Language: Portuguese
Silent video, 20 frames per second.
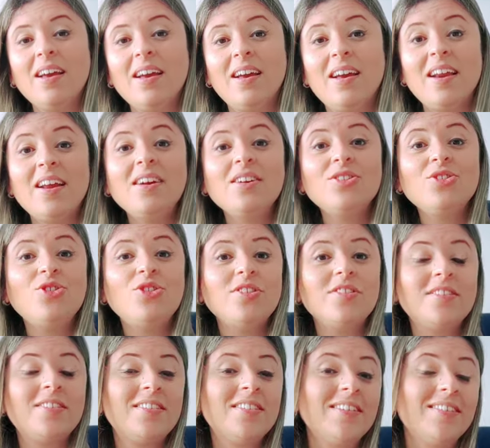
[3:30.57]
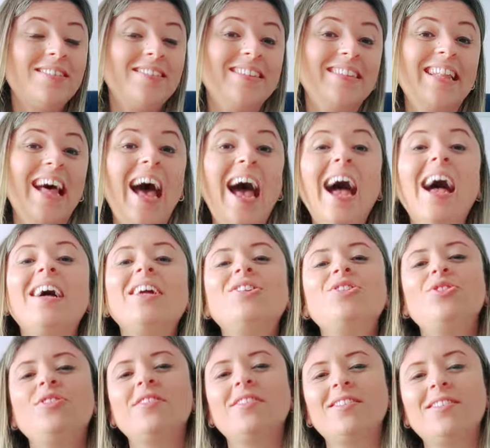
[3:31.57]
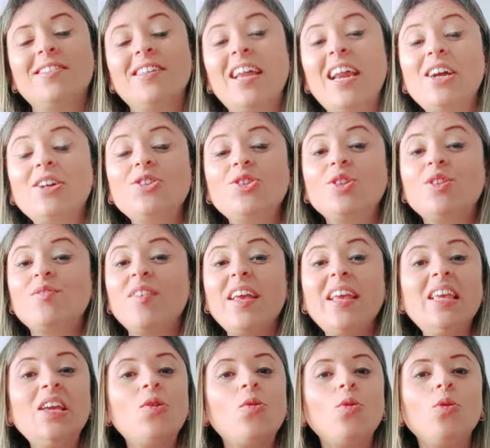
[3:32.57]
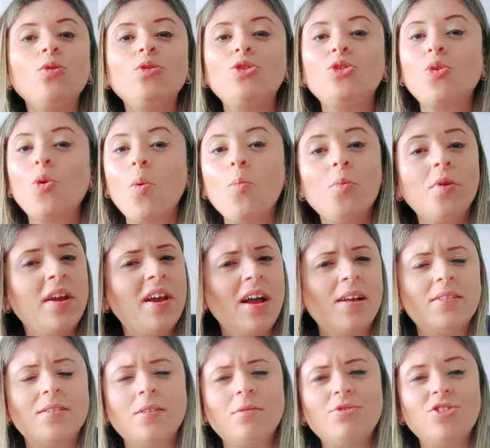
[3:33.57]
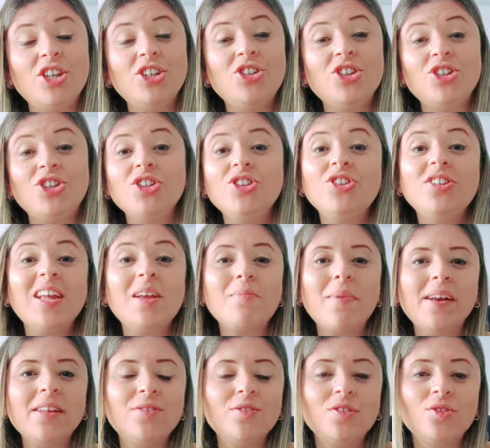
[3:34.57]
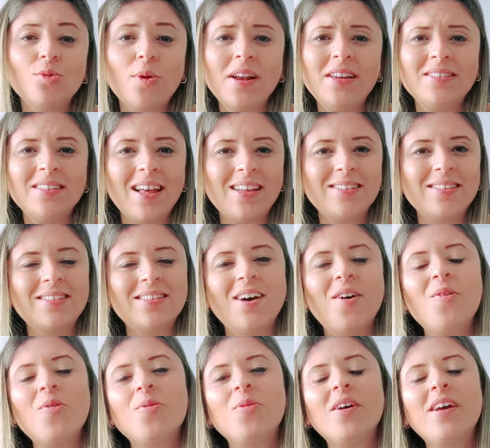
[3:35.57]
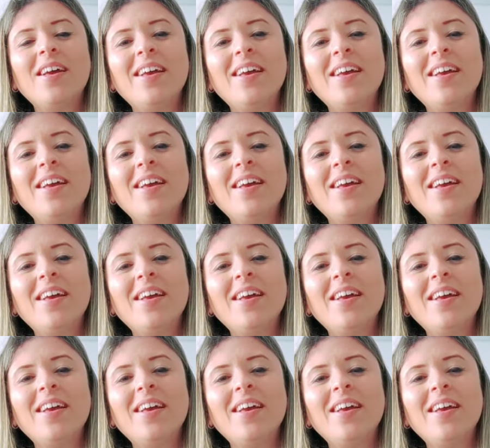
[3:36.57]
grandes cidades, grandes veículos de comunicação, gente, a gente tem mais visualização,